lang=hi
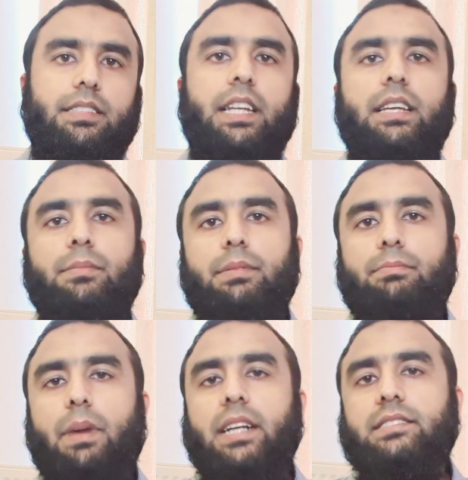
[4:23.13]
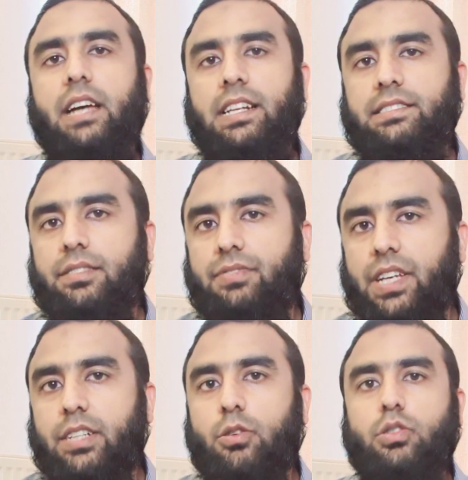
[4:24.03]
यानी पाकिस्तानी
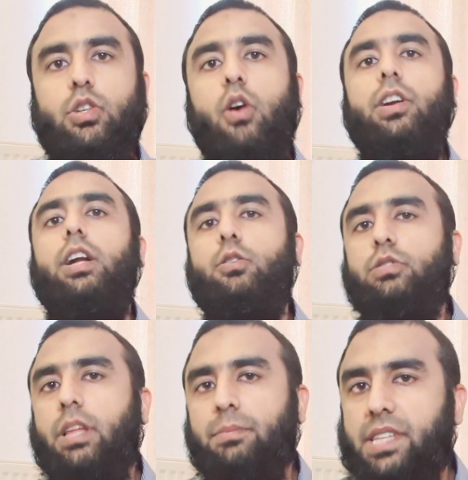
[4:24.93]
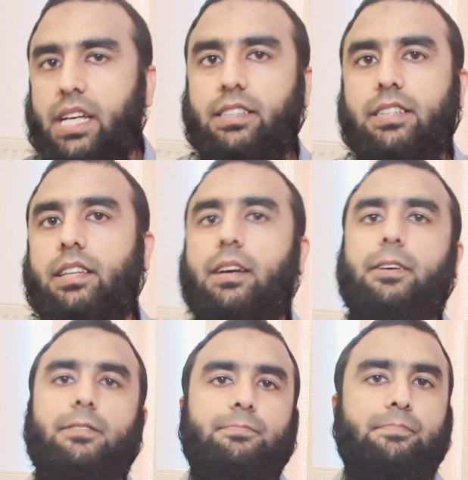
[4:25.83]
सफ़ीर को डोनल्ड लू धमकियां देता है